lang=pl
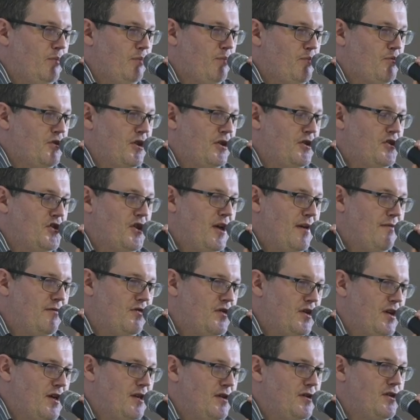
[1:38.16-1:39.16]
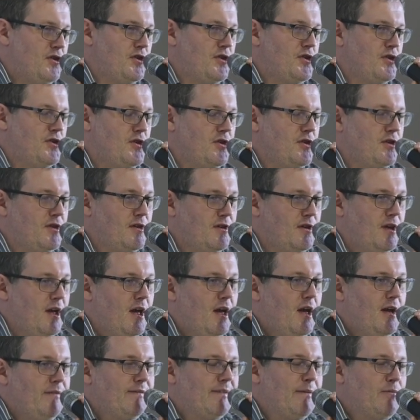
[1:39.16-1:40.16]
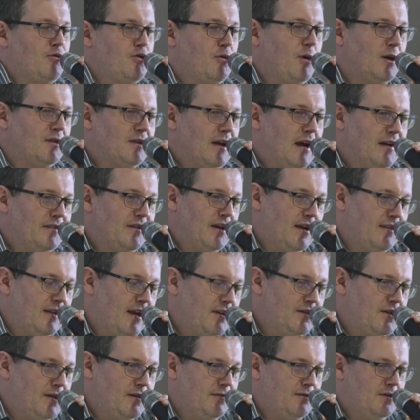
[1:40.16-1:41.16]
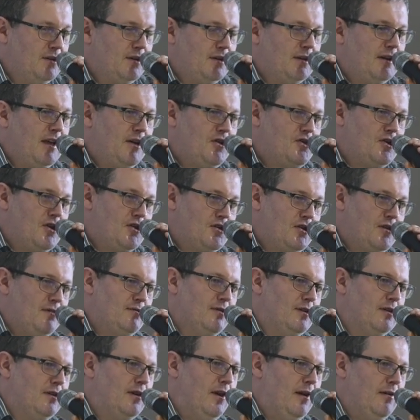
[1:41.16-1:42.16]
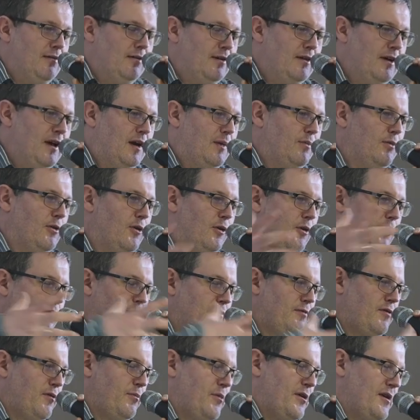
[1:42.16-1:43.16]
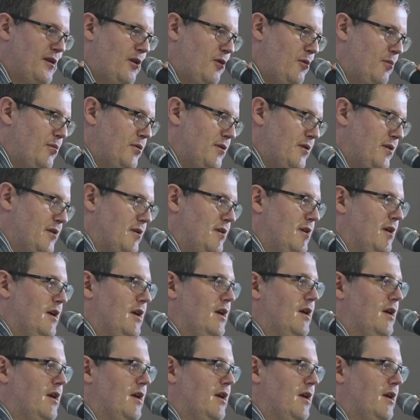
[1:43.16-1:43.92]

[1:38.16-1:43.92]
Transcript: przedsięwzięć na przykład alternatywnych dla ścieżki węglowej albo wspierałby